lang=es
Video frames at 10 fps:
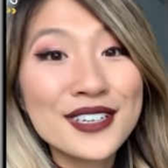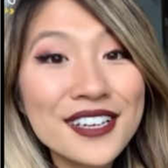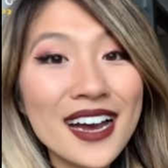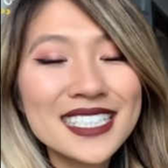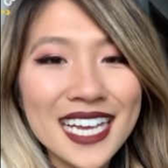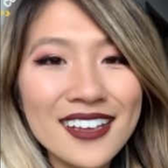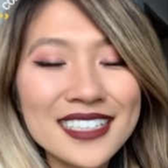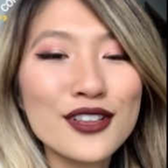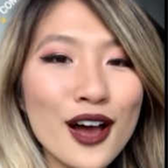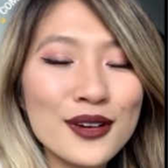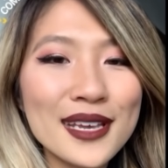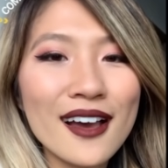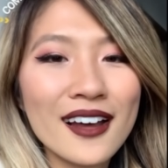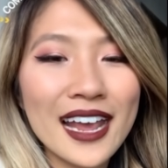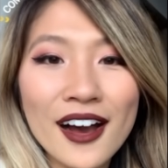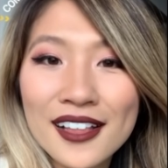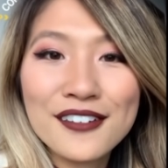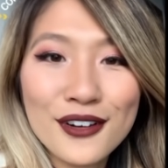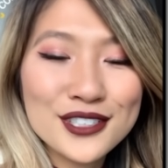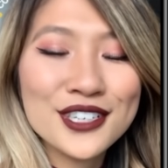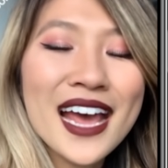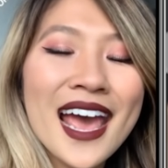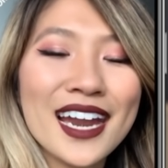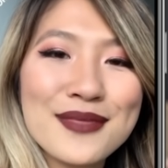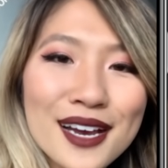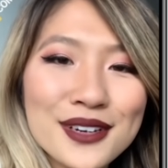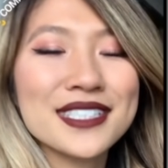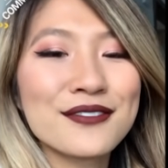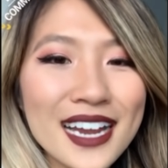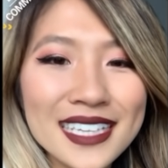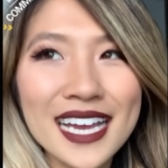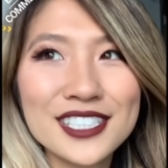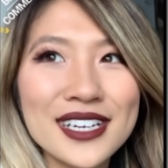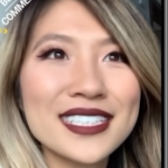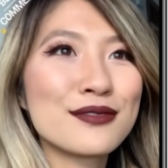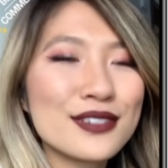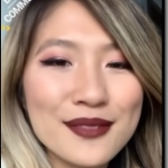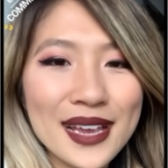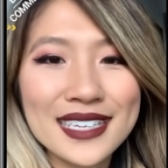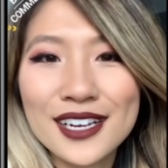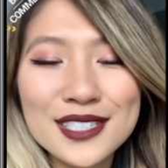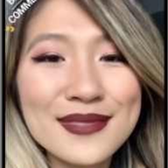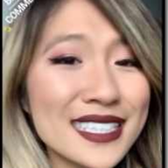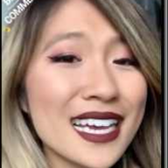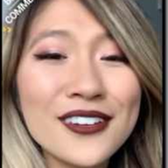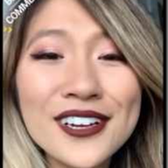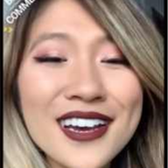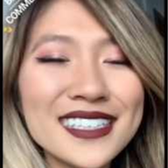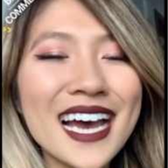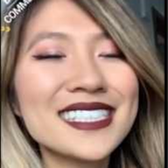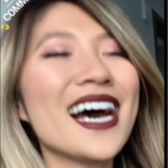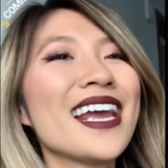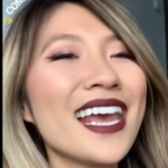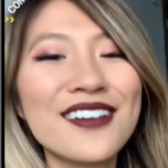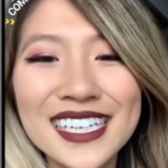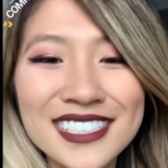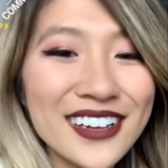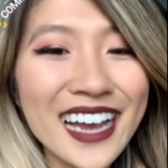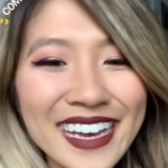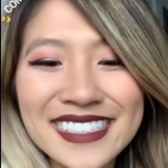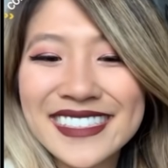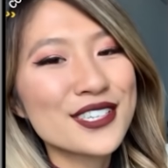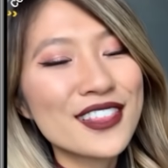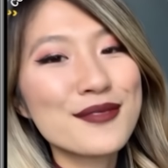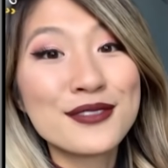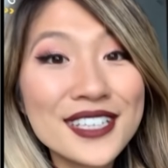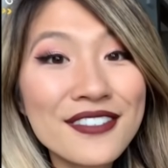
aprovechate de cuando estas nuevas cosas salgan, que esto de nuevo no tiene nada, es como una copia de lo que hicieron Snapchat,